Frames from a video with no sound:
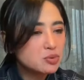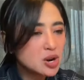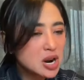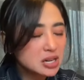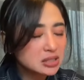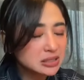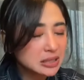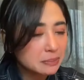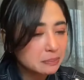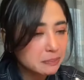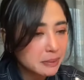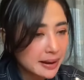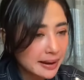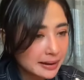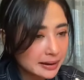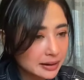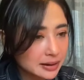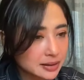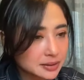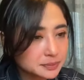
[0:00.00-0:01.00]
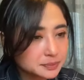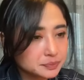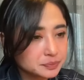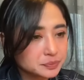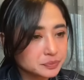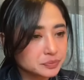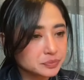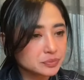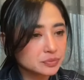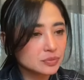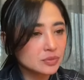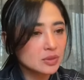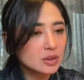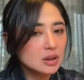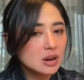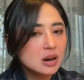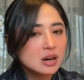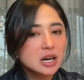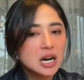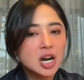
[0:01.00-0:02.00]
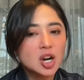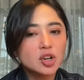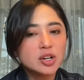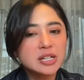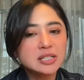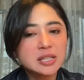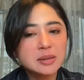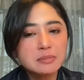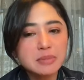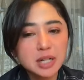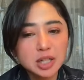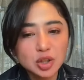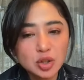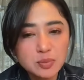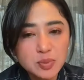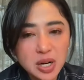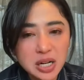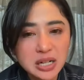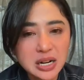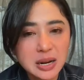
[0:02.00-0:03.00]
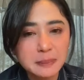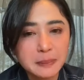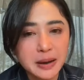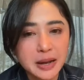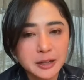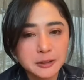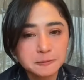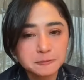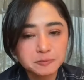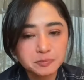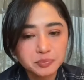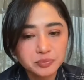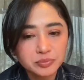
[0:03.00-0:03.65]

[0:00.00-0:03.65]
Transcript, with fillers: bulan sapar kalau Desember itu bulan apa